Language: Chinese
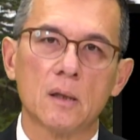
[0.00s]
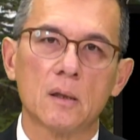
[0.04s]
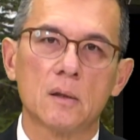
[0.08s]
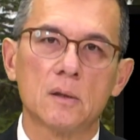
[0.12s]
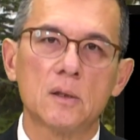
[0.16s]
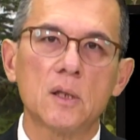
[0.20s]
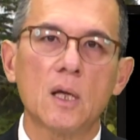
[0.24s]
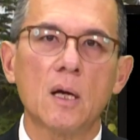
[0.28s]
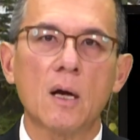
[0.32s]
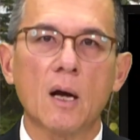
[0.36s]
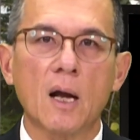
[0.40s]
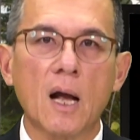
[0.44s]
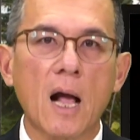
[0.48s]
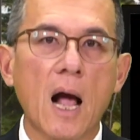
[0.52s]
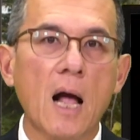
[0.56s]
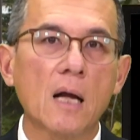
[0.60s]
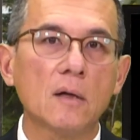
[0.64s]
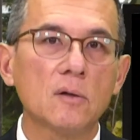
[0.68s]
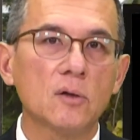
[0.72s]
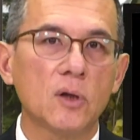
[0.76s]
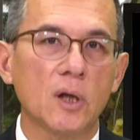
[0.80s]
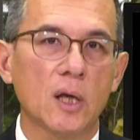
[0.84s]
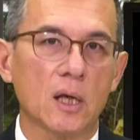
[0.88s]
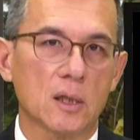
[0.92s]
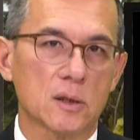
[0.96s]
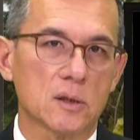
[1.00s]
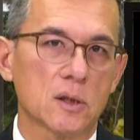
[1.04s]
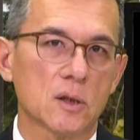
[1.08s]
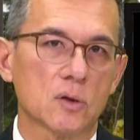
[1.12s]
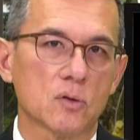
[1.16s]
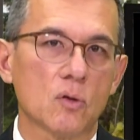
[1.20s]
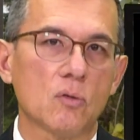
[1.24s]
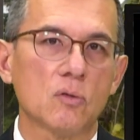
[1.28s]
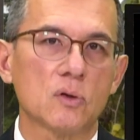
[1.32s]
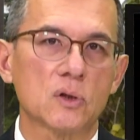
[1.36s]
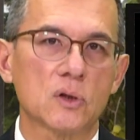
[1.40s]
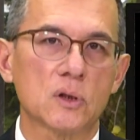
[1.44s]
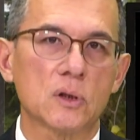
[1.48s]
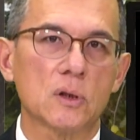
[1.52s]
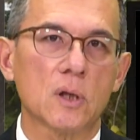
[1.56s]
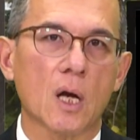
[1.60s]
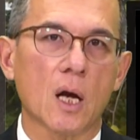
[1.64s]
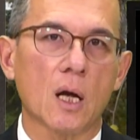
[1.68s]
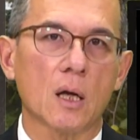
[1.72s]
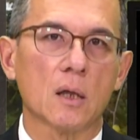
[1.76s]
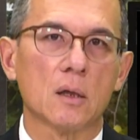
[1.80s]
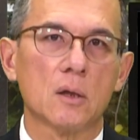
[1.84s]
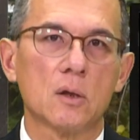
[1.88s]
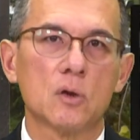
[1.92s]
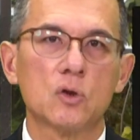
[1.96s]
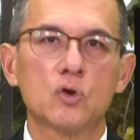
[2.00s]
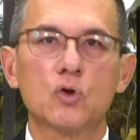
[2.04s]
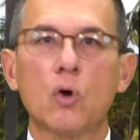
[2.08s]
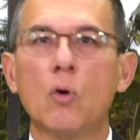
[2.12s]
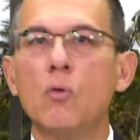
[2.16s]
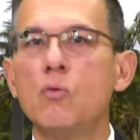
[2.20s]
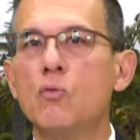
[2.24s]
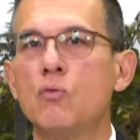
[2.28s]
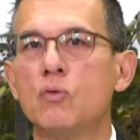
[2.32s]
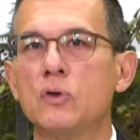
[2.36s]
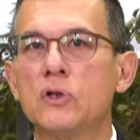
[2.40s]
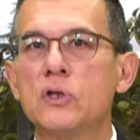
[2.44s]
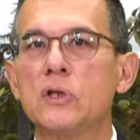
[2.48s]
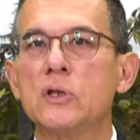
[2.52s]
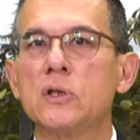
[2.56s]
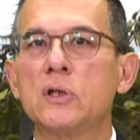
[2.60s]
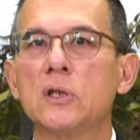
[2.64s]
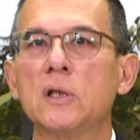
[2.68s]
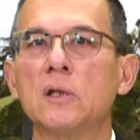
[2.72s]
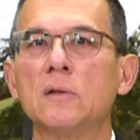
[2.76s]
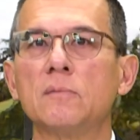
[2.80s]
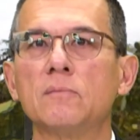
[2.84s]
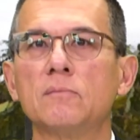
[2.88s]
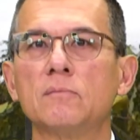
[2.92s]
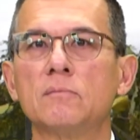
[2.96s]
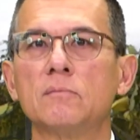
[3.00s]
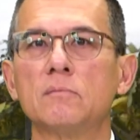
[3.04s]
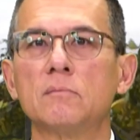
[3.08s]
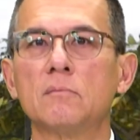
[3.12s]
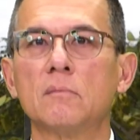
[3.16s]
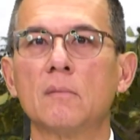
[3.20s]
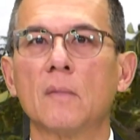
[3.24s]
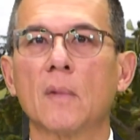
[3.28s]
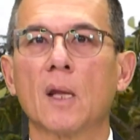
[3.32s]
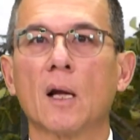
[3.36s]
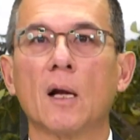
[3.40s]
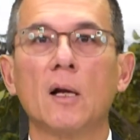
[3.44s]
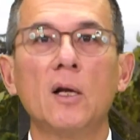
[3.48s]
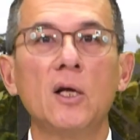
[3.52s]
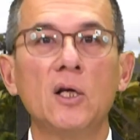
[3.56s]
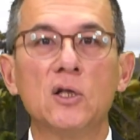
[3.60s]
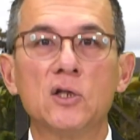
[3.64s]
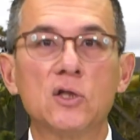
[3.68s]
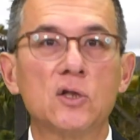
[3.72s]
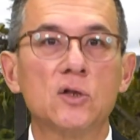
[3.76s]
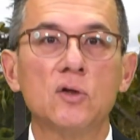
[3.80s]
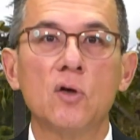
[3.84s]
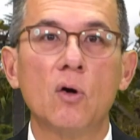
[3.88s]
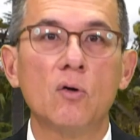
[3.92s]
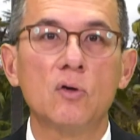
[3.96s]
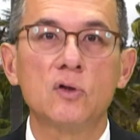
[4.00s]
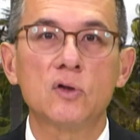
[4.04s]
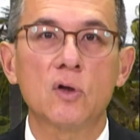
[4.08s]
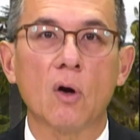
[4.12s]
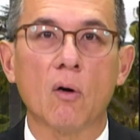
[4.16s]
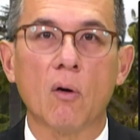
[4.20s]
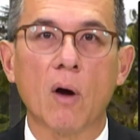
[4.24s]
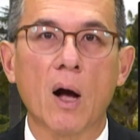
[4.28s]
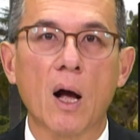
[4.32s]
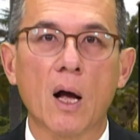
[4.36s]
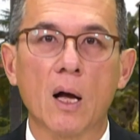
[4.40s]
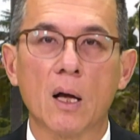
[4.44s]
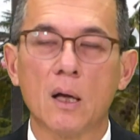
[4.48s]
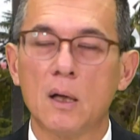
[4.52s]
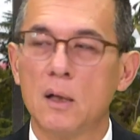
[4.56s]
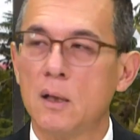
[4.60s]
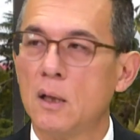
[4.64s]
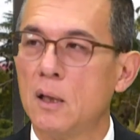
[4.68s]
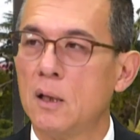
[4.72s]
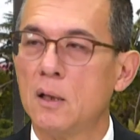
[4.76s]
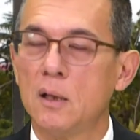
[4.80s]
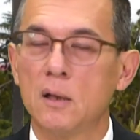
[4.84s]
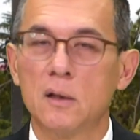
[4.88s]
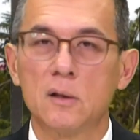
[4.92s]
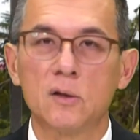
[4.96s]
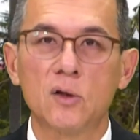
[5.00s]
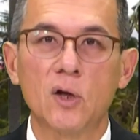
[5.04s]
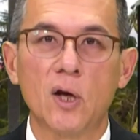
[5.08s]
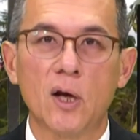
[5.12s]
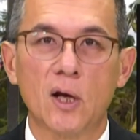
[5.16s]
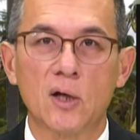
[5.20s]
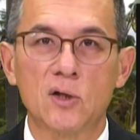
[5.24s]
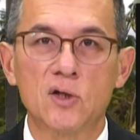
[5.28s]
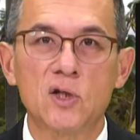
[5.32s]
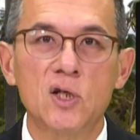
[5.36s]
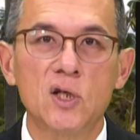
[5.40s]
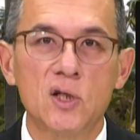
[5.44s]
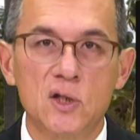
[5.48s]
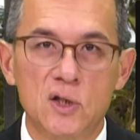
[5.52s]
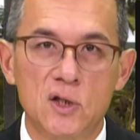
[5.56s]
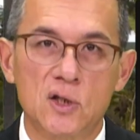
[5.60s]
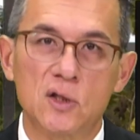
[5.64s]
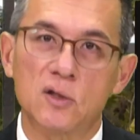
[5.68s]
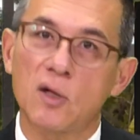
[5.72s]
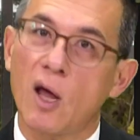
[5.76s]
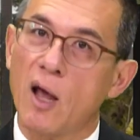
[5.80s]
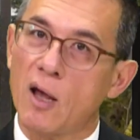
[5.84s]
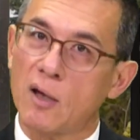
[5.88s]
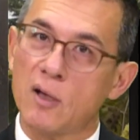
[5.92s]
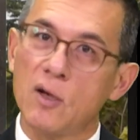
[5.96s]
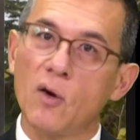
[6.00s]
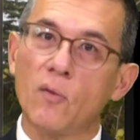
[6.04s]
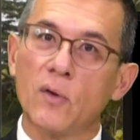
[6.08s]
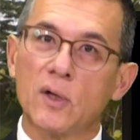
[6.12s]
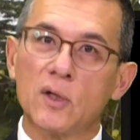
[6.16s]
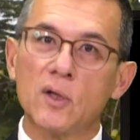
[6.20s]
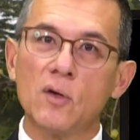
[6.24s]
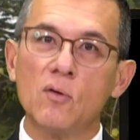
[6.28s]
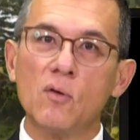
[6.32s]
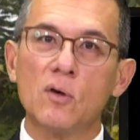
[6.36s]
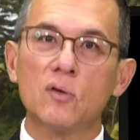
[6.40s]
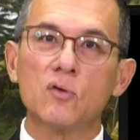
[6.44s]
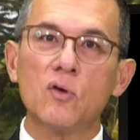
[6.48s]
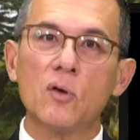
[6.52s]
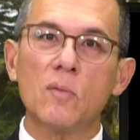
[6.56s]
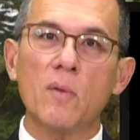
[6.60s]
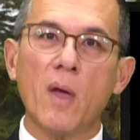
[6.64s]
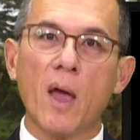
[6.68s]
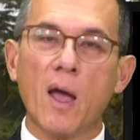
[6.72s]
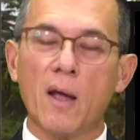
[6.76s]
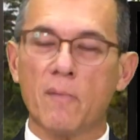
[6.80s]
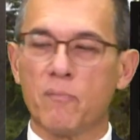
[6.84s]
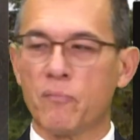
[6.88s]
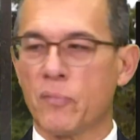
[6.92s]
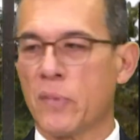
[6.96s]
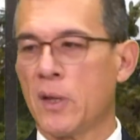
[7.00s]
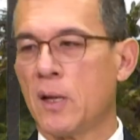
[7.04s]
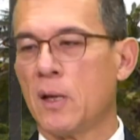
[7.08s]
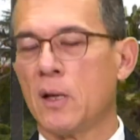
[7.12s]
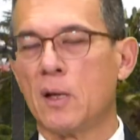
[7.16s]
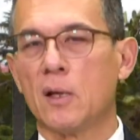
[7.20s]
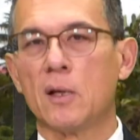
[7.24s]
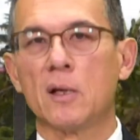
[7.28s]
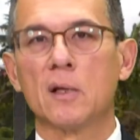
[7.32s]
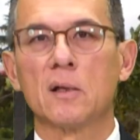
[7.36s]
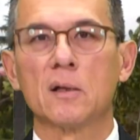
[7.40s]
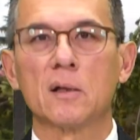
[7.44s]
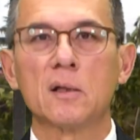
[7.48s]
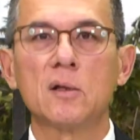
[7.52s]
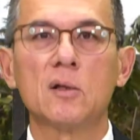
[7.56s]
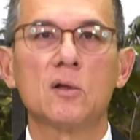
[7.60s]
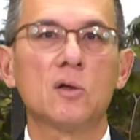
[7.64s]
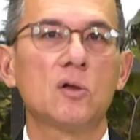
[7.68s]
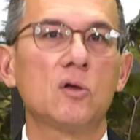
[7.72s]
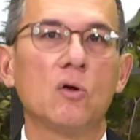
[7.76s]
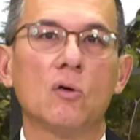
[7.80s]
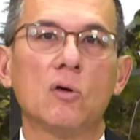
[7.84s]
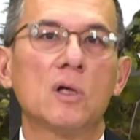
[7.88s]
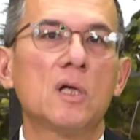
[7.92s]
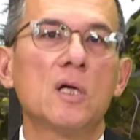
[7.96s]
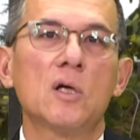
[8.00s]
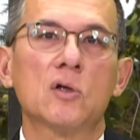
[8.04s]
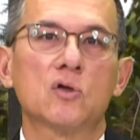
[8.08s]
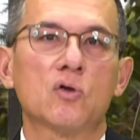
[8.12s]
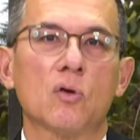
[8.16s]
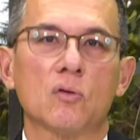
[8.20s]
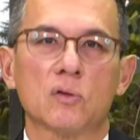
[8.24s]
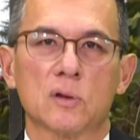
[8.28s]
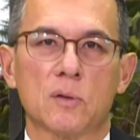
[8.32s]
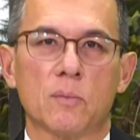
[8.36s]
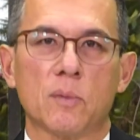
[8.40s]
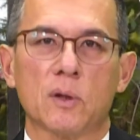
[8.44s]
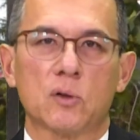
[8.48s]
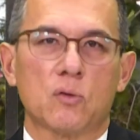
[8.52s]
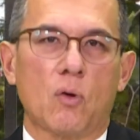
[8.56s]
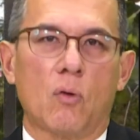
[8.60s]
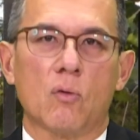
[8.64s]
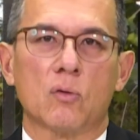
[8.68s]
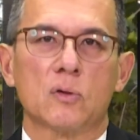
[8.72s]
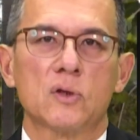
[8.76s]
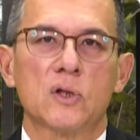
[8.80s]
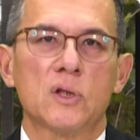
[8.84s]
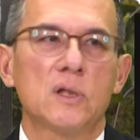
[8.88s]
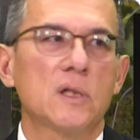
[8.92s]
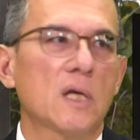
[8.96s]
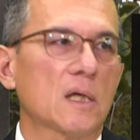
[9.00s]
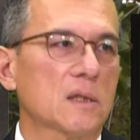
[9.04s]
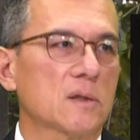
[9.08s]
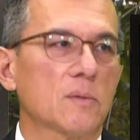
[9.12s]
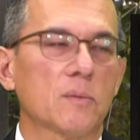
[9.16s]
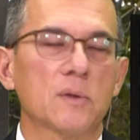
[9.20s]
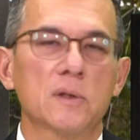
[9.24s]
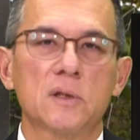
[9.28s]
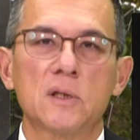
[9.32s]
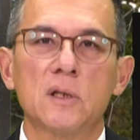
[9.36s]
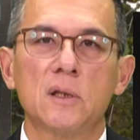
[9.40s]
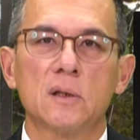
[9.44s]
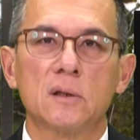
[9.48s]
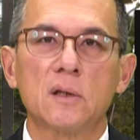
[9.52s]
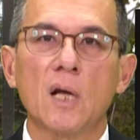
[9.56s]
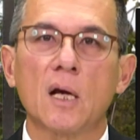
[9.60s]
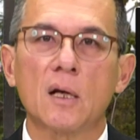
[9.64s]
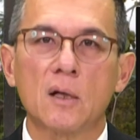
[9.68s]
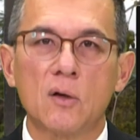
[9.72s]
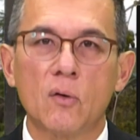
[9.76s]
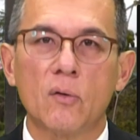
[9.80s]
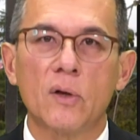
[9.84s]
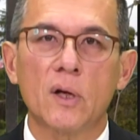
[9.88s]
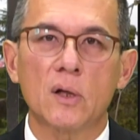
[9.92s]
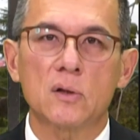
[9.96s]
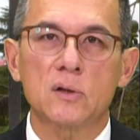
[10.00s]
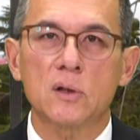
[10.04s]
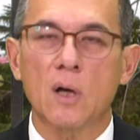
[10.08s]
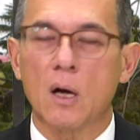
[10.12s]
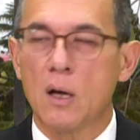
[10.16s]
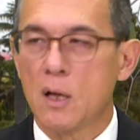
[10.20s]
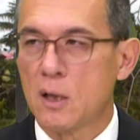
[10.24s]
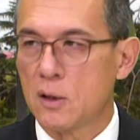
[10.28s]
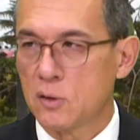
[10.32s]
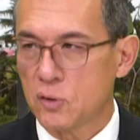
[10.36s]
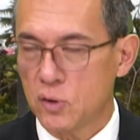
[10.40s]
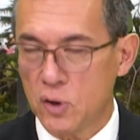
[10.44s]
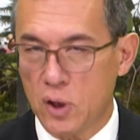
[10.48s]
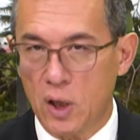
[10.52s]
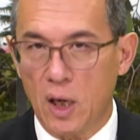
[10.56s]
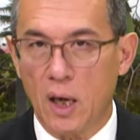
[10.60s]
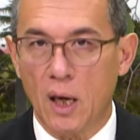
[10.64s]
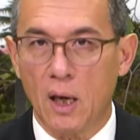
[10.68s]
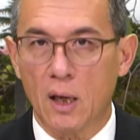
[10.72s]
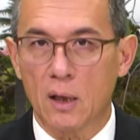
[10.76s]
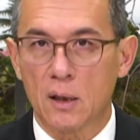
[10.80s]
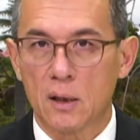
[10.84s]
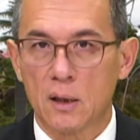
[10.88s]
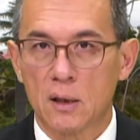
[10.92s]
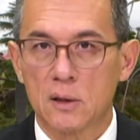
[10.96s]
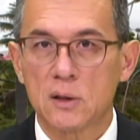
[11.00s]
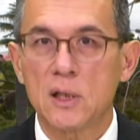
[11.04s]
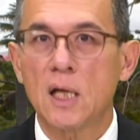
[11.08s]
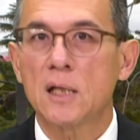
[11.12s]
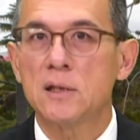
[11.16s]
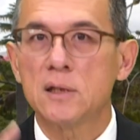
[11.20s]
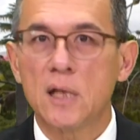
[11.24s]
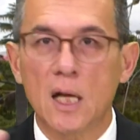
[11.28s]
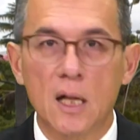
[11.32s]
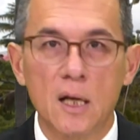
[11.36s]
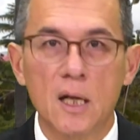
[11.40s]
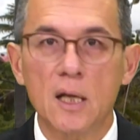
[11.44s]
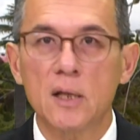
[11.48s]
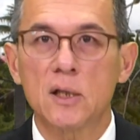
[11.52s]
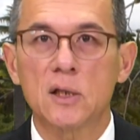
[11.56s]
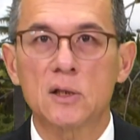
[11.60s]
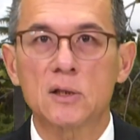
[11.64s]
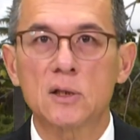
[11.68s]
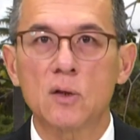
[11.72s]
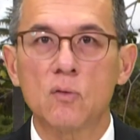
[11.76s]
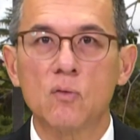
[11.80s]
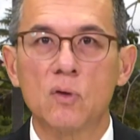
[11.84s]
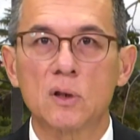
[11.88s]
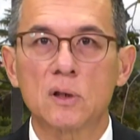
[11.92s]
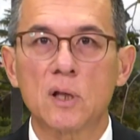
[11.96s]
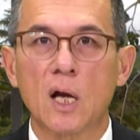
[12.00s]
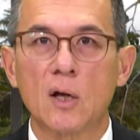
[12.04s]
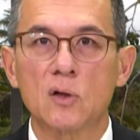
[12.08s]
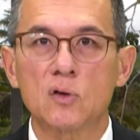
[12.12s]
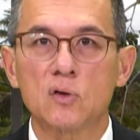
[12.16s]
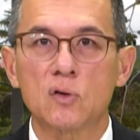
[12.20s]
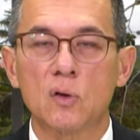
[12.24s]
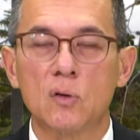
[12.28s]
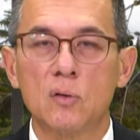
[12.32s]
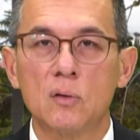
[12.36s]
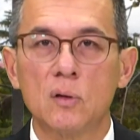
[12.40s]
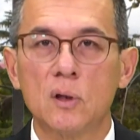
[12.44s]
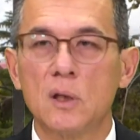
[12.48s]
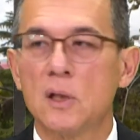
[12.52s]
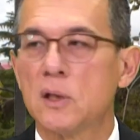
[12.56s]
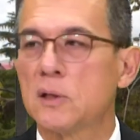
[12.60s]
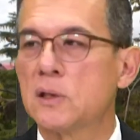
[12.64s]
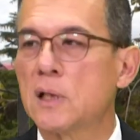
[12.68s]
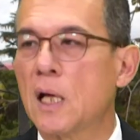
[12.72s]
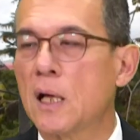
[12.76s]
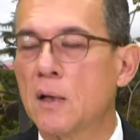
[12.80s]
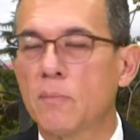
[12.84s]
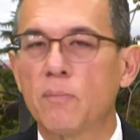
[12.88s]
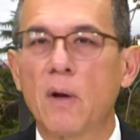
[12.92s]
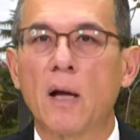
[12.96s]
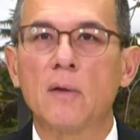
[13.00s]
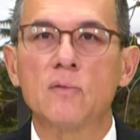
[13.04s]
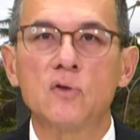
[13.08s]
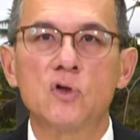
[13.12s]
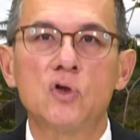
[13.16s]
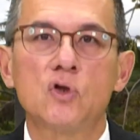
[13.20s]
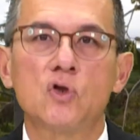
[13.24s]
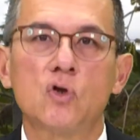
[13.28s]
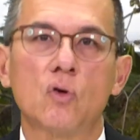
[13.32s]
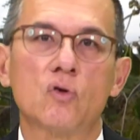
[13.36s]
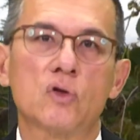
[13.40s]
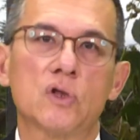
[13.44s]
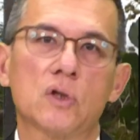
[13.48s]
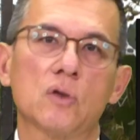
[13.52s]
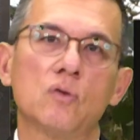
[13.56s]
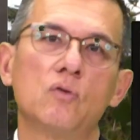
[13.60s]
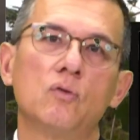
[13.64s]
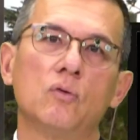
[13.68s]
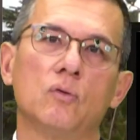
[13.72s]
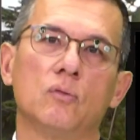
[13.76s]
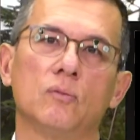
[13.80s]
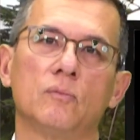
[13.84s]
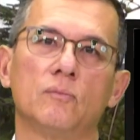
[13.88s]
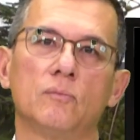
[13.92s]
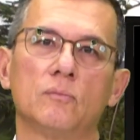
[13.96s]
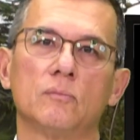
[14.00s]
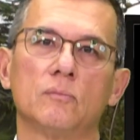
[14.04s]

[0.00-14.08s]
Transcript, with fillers: 这个钢铁这个东西啊，从古至今历史悠久啊。铁器时代，各位听过对不对？有各种什么铜器啊，什么器。但各位要知道，铁在人类的生活当中占了百分之九十五，